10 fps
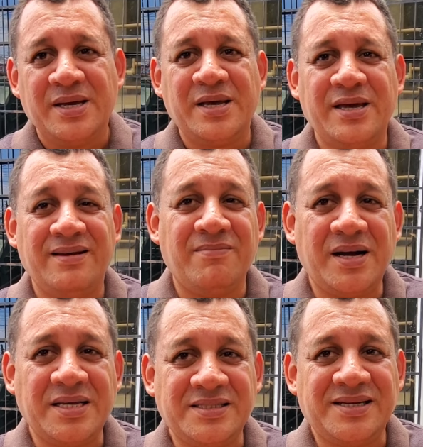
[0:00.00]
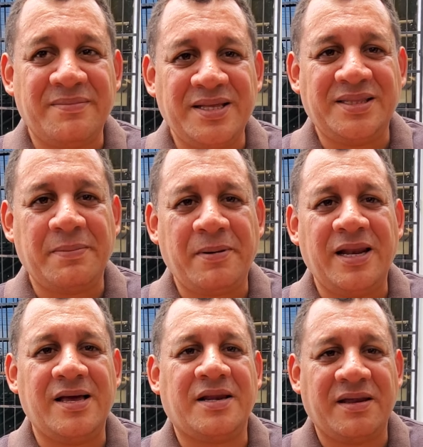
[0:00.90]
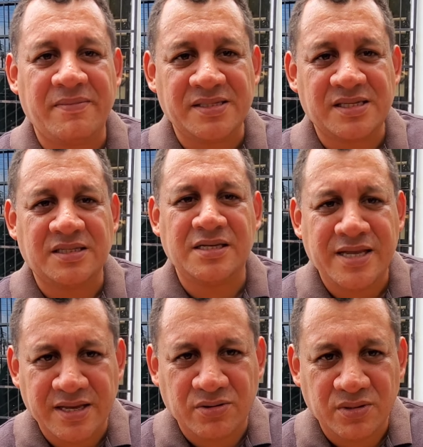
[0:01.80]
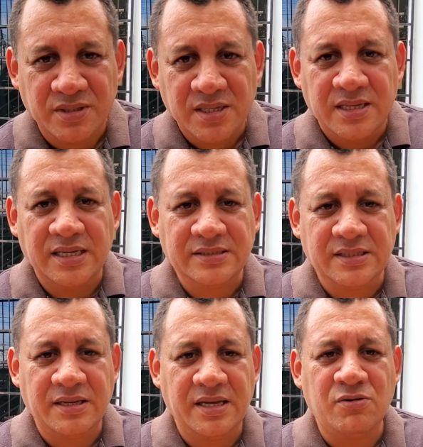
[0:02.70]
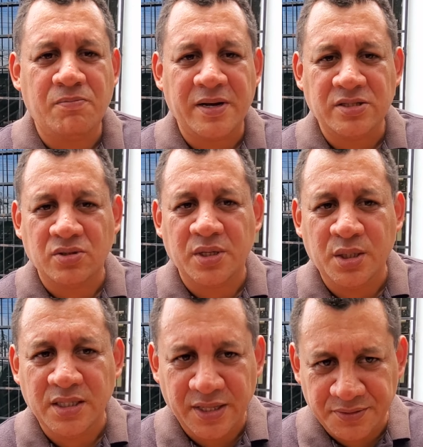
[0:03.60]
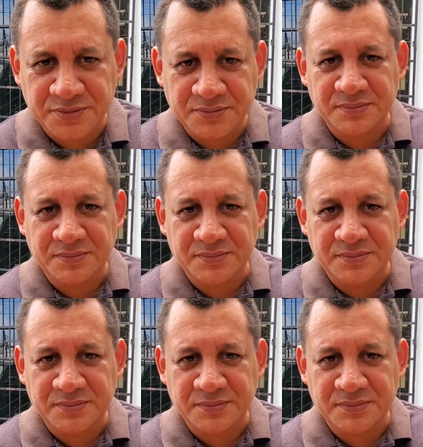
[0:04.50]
Eh, más que básicamente pelean remesas, dinero. Este es un pleito de dinero.